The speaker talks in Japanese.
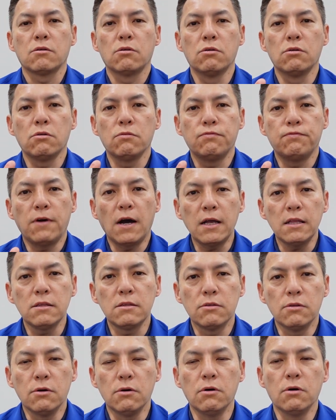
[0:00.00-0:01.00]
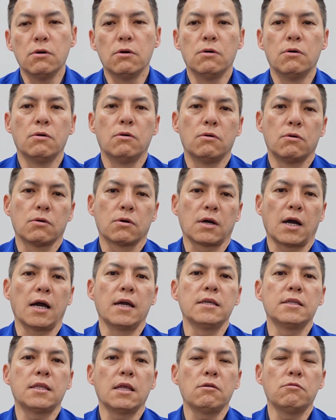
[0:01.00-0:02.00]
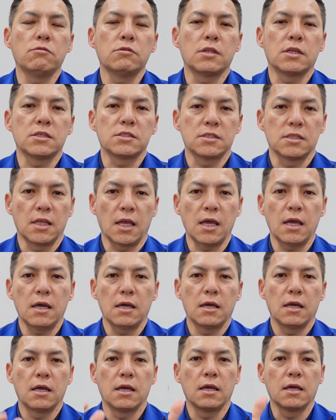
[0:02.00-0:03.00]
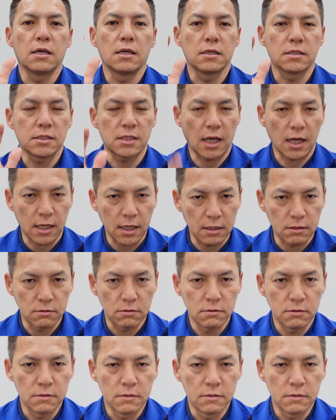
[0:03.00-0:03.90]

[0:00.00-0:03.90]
このファンの回転をですね、えー、下げる